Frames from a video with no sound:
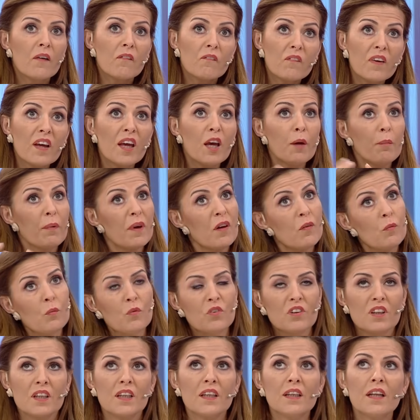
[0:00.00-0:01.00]
Ve hep
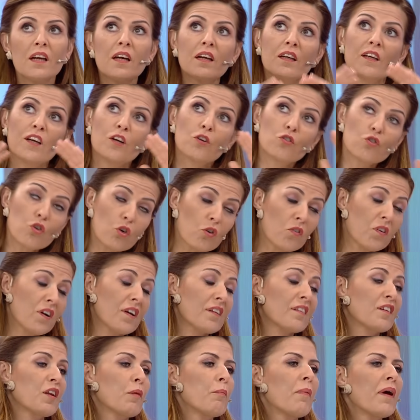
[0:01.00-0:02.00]
evimize giderken çok
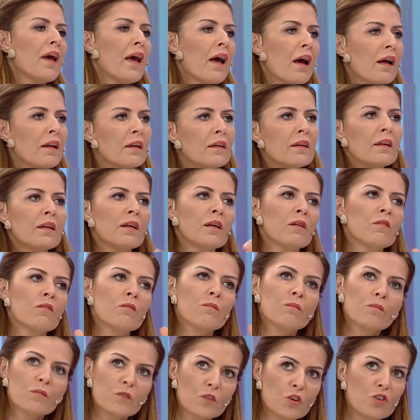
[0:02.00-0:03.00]
fazla
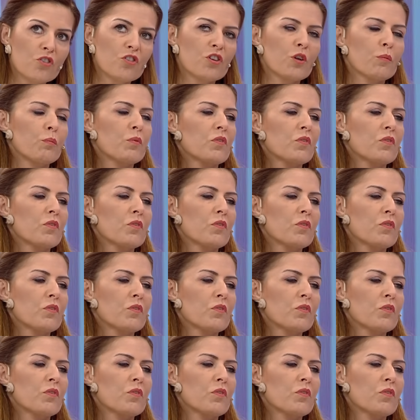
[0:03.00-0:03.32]
beğendiğim dış